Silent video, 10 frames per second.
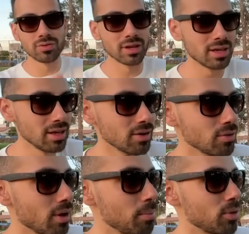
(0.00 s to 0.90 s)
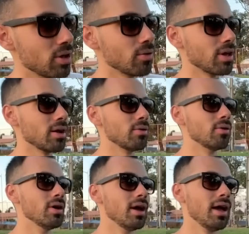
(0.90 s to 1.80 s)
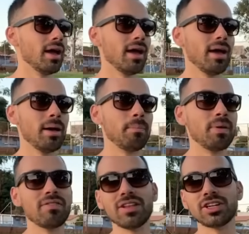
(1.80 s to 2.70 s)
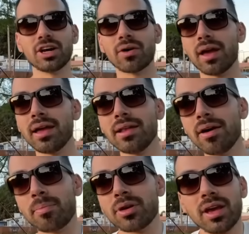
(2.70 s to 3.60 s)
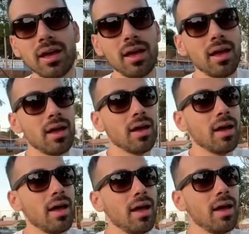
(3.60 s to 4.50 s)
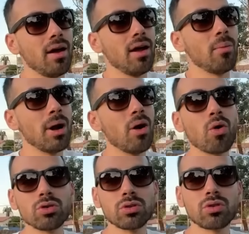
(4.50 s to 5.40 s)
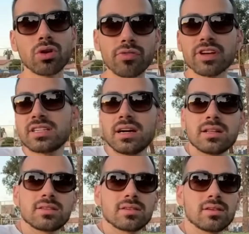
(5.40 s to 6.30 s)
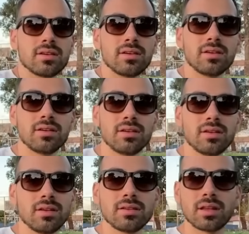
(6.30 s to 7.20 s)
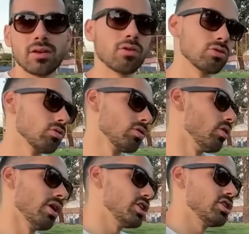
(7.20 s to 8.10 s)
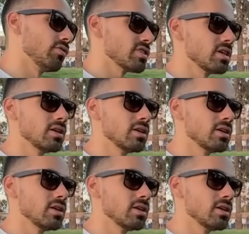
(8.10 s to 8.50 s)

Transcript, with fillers: daqui, ou não é porque eu quero é, é, privilegiar alguém, não, é porque é, é, é, um, é um conteúdo que eu não fazia antes. É entendeu? É um conteúdo que não, a gente não fazia